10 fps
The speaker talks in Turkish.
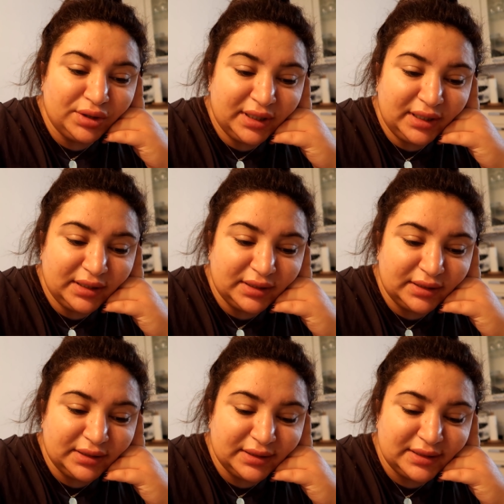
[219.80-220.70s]
O da
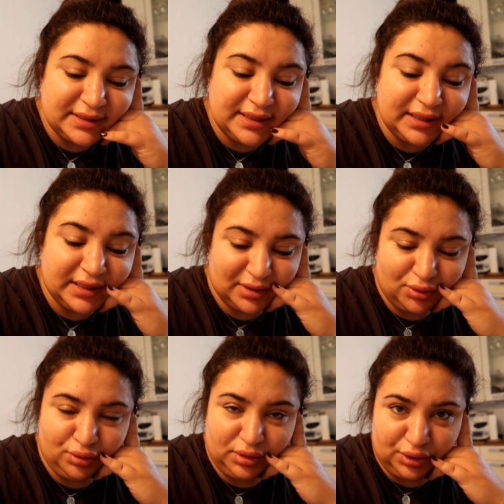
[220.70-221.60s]
e, Tink
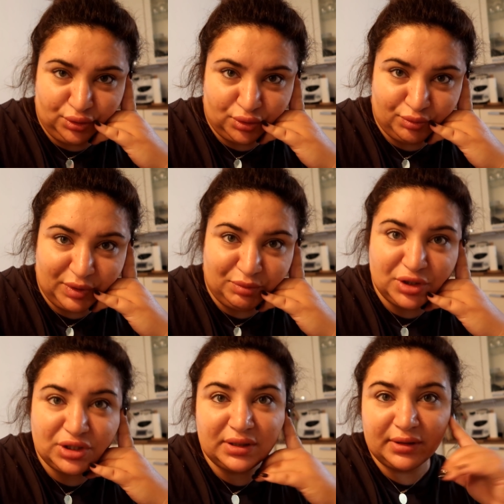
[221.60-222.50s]
kullanıyorum
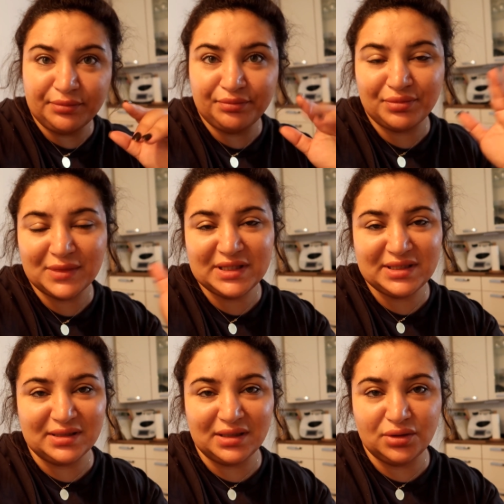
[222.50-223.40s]
demişti.
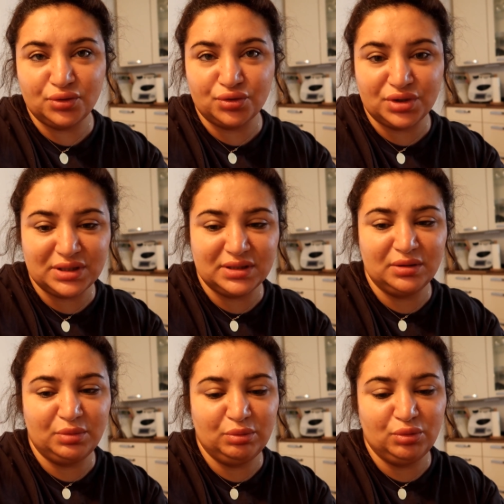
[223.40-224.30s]
Tink'in
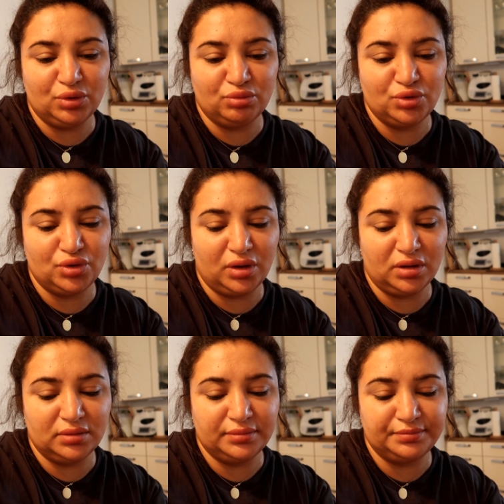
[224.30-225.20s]
Türkçesini de bilmiyorum şu
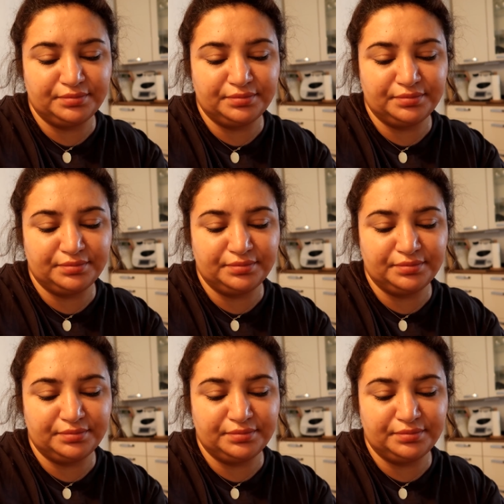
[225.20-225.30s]
an.